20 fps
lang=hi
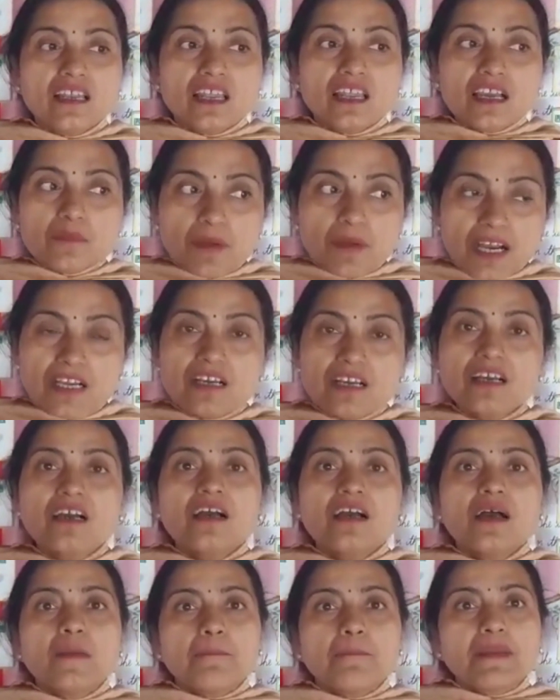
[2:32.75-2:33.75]
लगभग
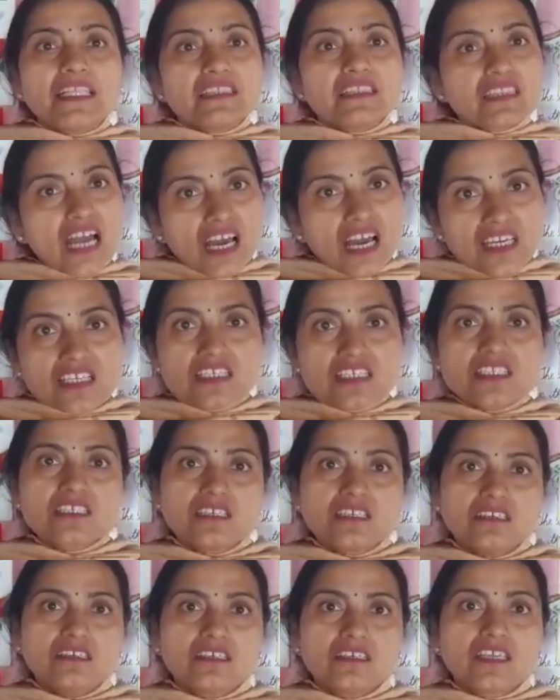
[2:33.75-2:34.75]
45
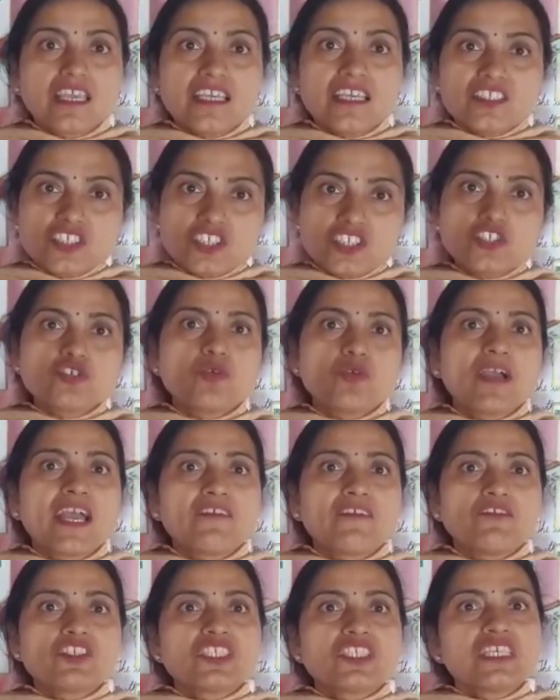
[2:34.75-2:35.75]
के जो
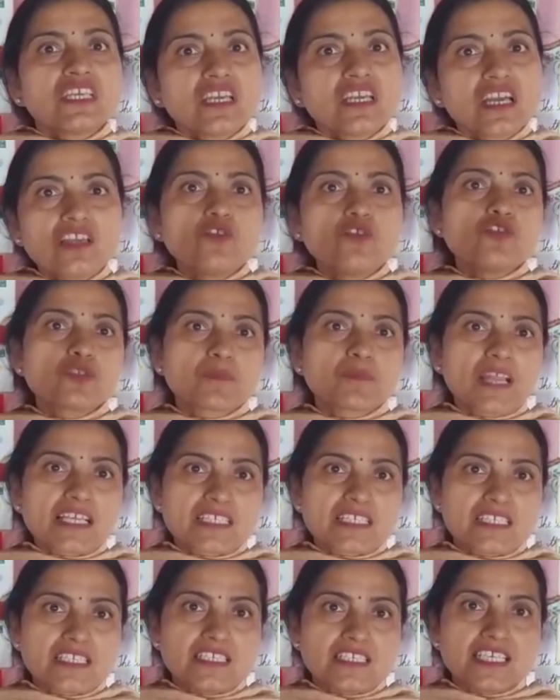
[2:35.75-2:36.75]
है वो सिंगल यूज
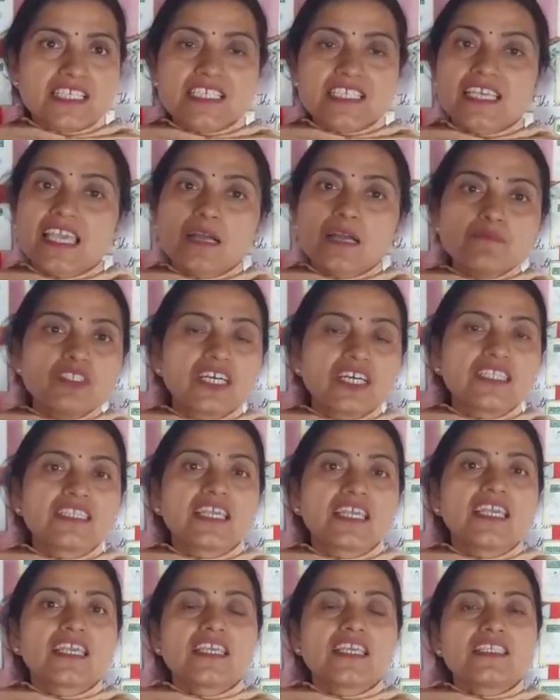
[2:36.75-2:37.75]
प्लास्टिक जैसा कि आप
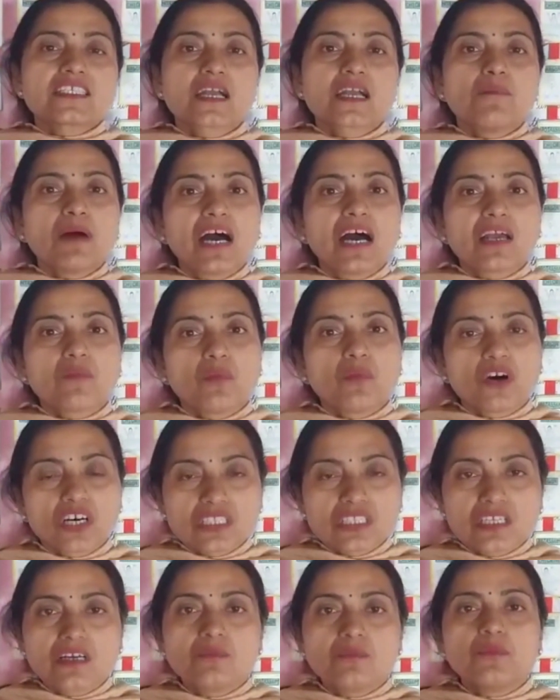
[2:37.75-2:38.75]
जानते हैं कि इसका भार
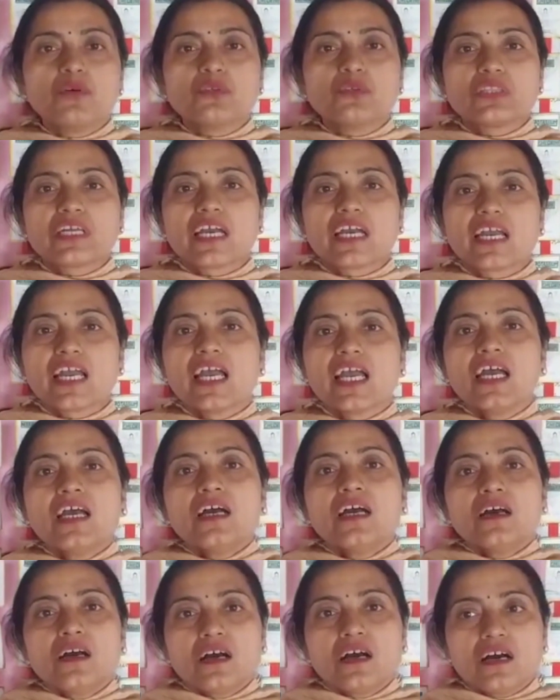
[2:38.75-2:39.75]
बहुत कम होता है
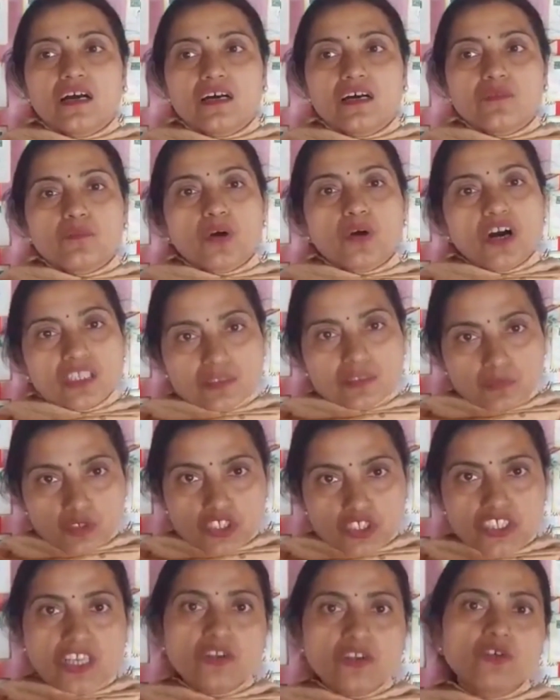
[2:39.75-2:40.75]
आ, बहुत
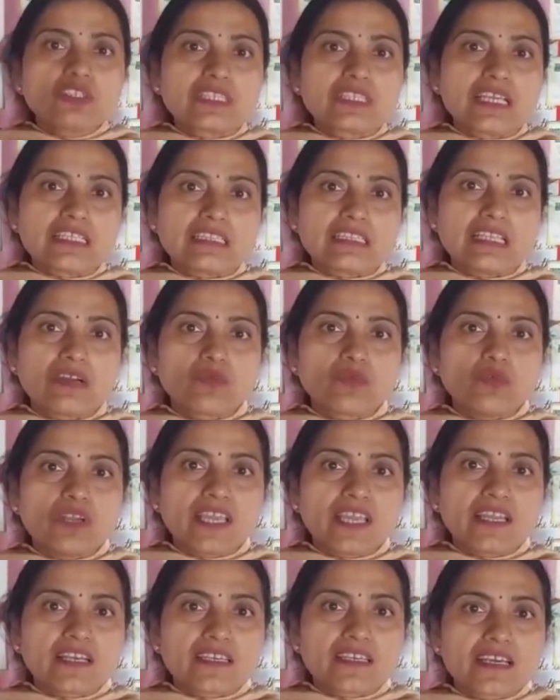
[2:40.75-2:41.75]
मुश्किल होता है इतना
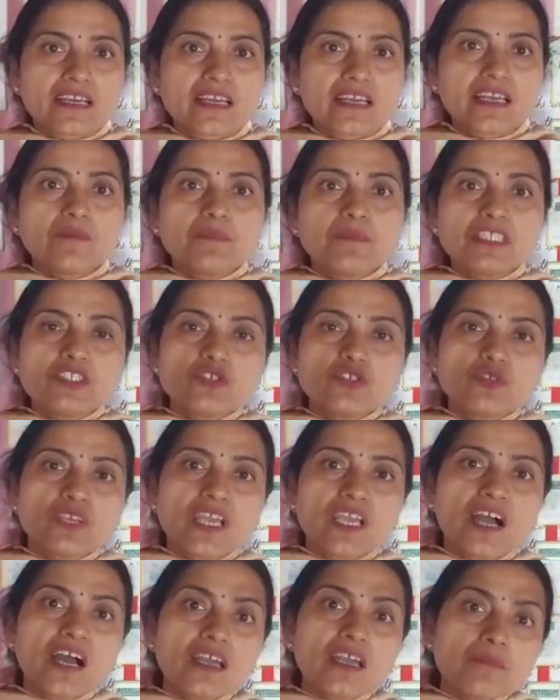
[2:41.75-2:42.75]
कूड़ा इकट्ठा करना बच्चों
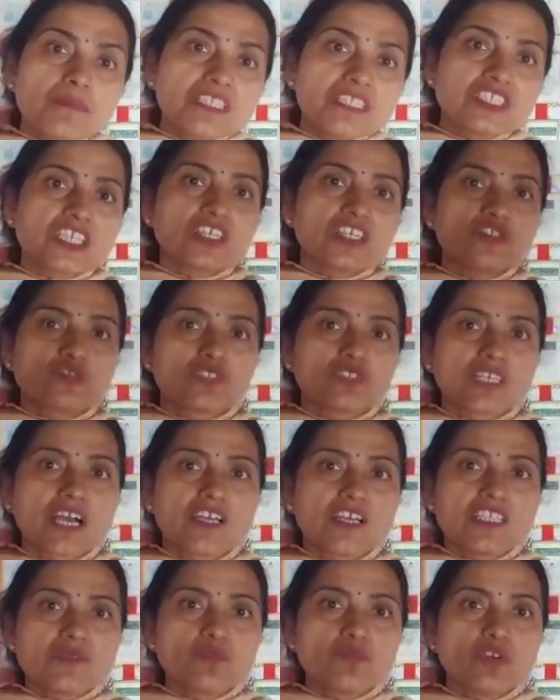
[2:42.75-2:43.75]
ने हर बच्चा जो
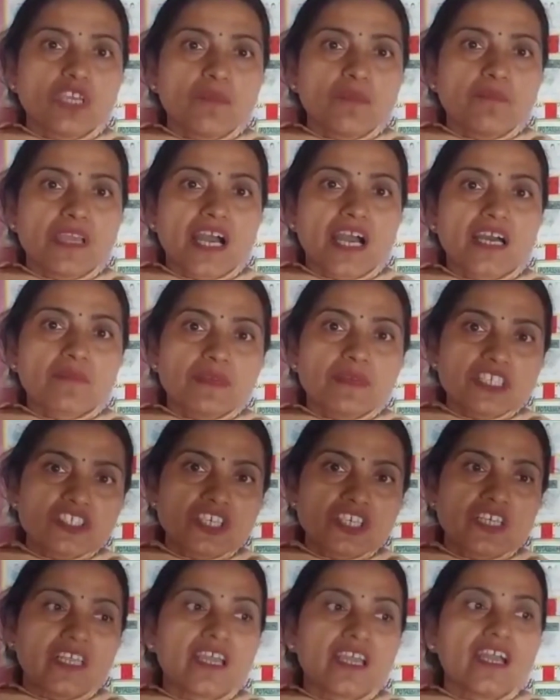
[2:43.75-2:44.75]
था इस मुहिम में हर
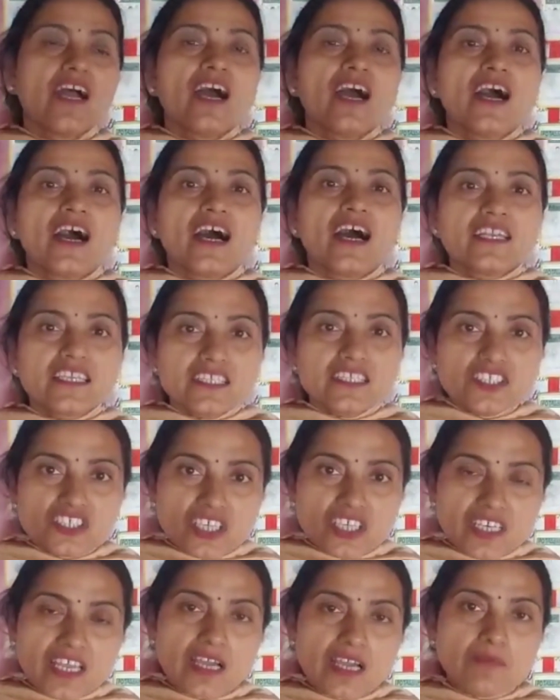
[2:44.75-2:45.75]
बच्चे ने हर
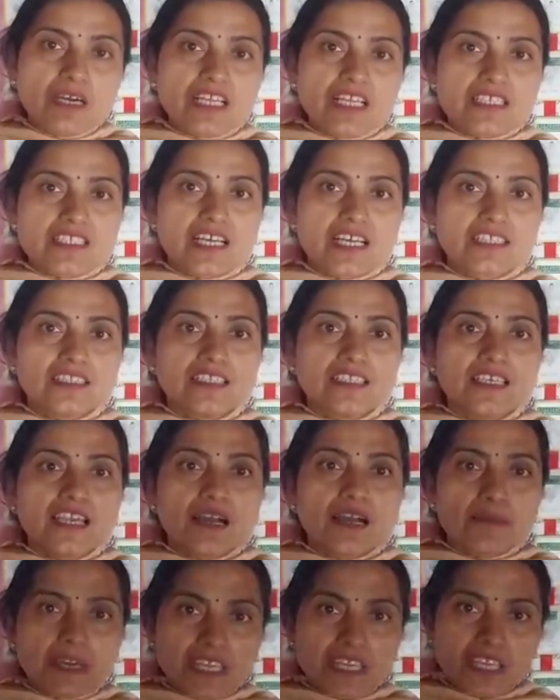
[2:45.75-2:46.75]
टीचर ने हमारा साथ
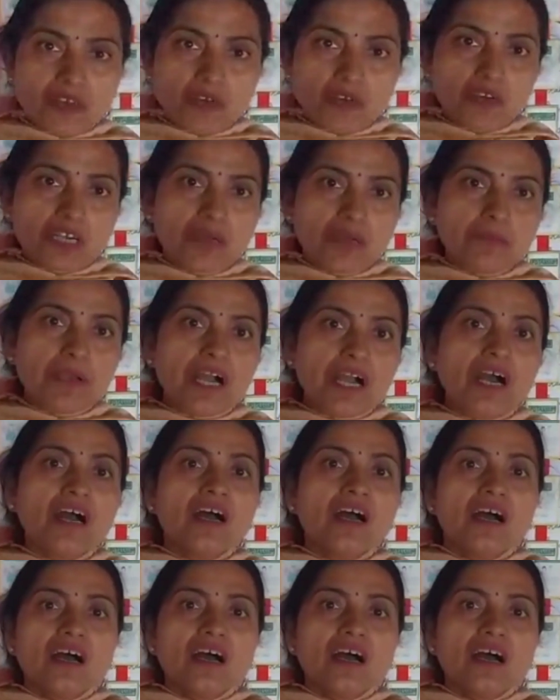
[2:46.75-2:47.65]
दिया है हमारी इको क्लब का